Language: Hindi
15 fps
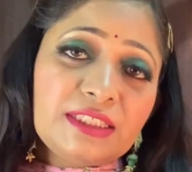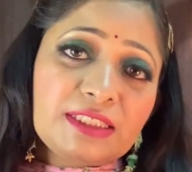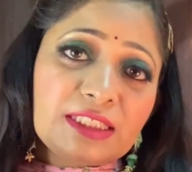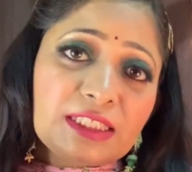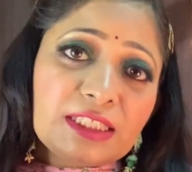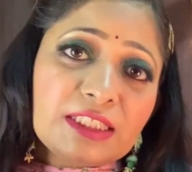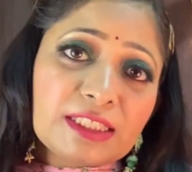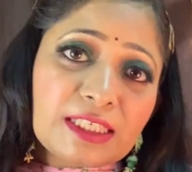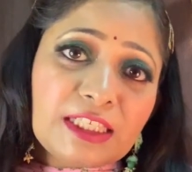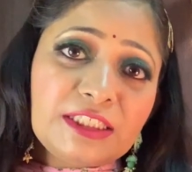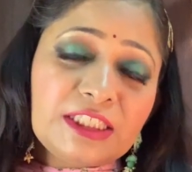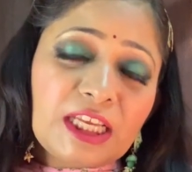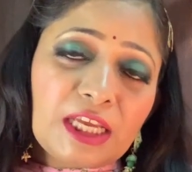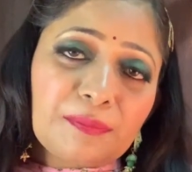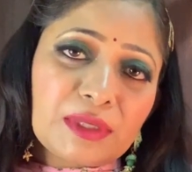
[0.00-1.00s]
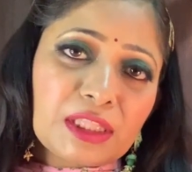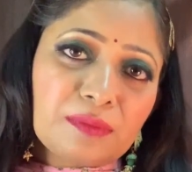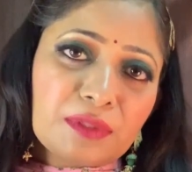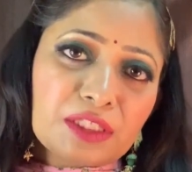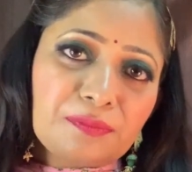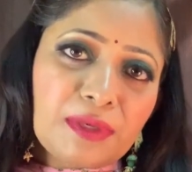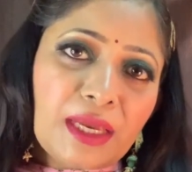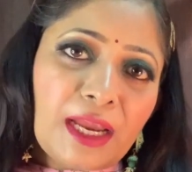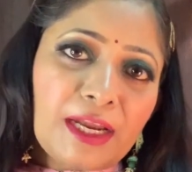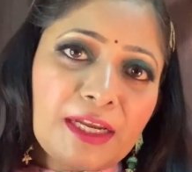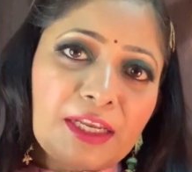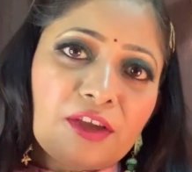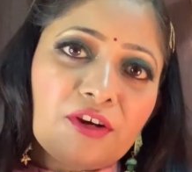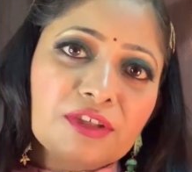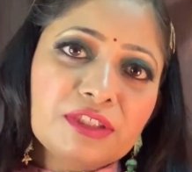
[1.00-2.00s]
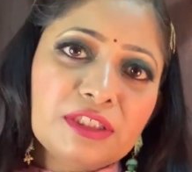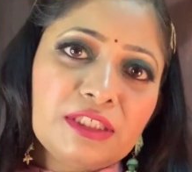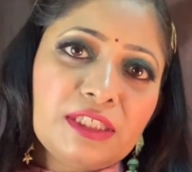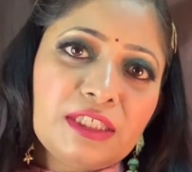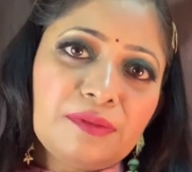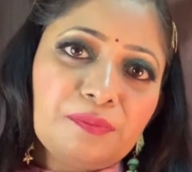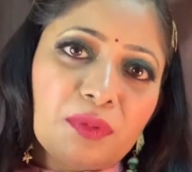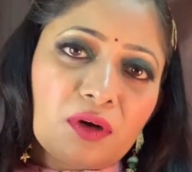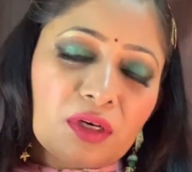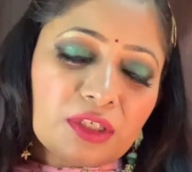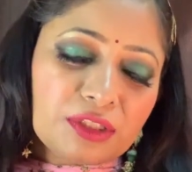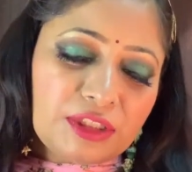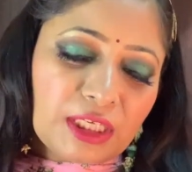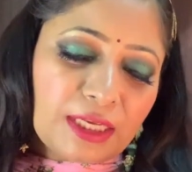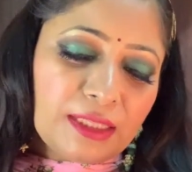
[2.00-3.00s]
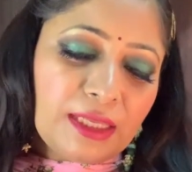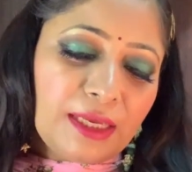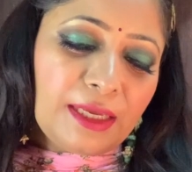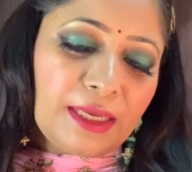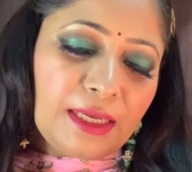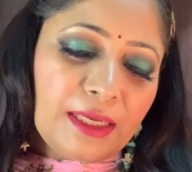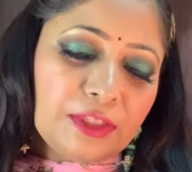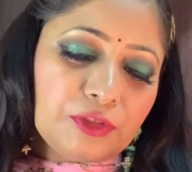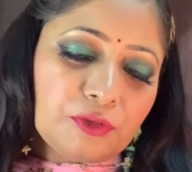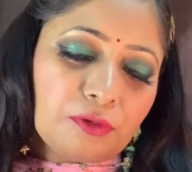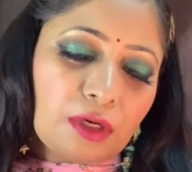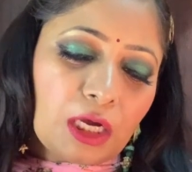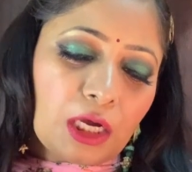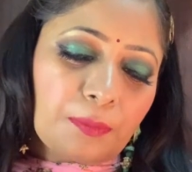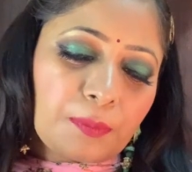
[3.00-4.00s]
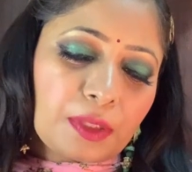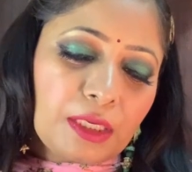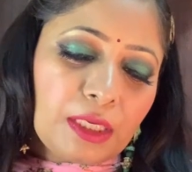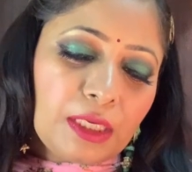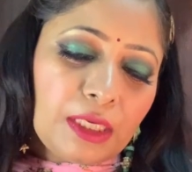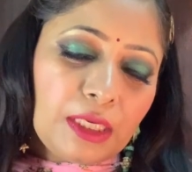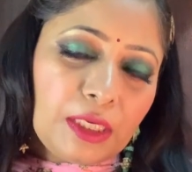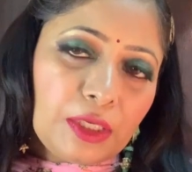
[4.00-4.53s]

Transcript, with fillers: से रिच है मतलब इसमें एंटीऑक्सीडेंट बहुत ज़्यादा है जो आपकी